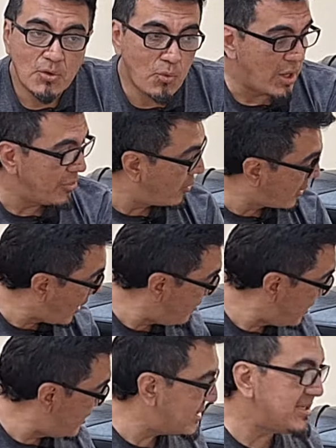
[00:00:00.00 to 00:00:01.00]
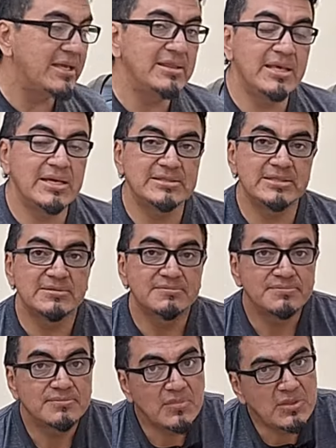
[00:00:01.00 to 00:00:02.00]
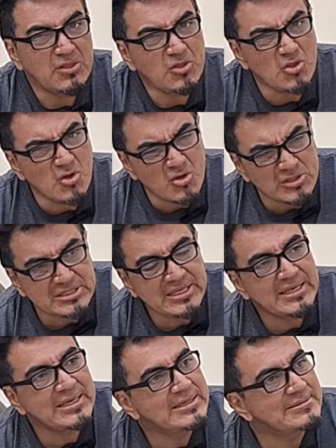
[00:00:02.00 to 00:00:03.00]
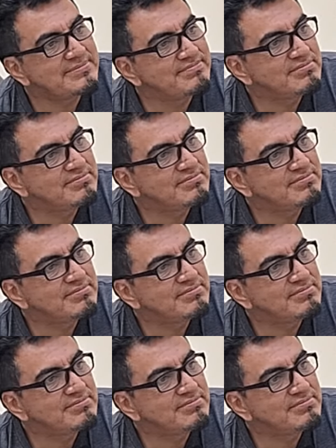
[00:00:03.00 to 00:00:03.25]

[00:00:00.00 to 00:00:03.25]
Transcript: Cuando cambian de llantas, no se...